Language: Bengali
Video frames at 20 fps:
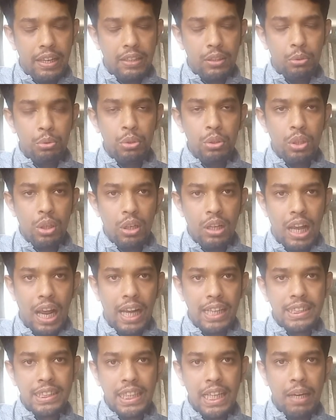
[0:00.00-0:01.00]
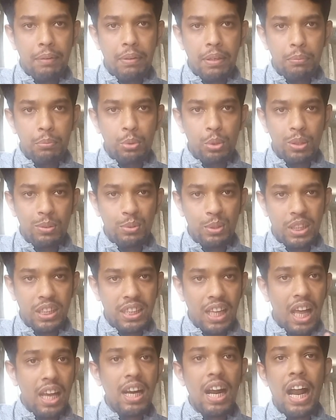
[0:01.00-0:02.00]
দুই দল আজকে আবার মুখোমুখি
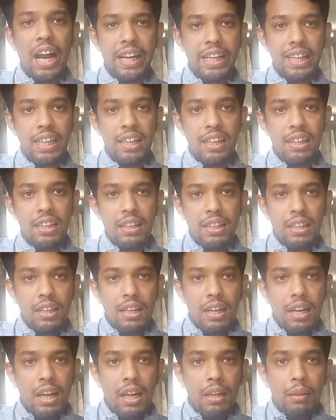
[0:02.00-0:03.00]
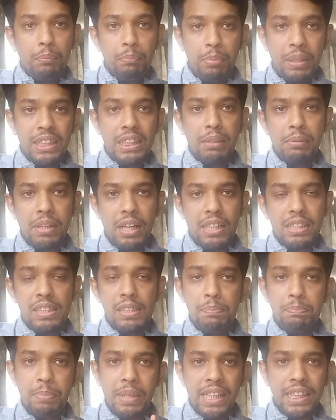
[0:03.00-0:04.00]
তার আগে ভেসে বেড়াচ্ছে
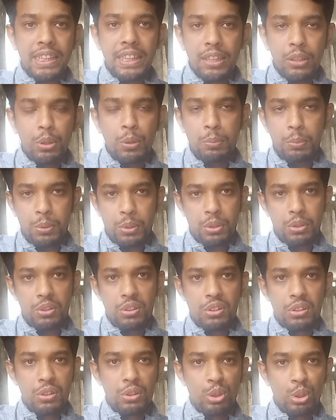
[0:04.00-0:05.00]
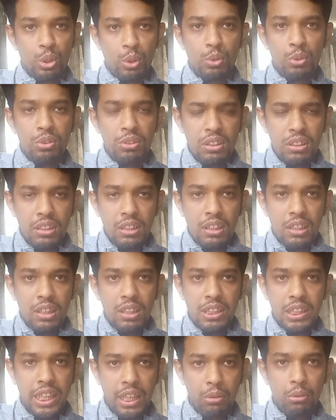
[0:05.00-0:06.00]
বেশ কিছু প্রশ্ন চলুন
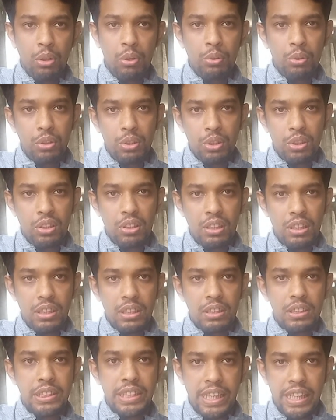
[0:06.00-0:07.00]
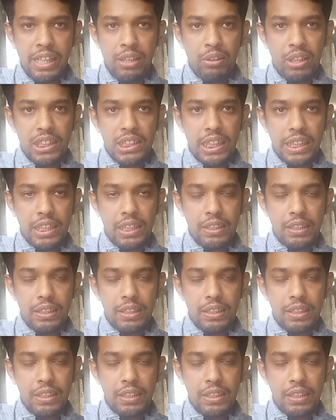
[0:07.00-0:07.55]
সেগুলোর উত্তর জেনে নেওয়া যাক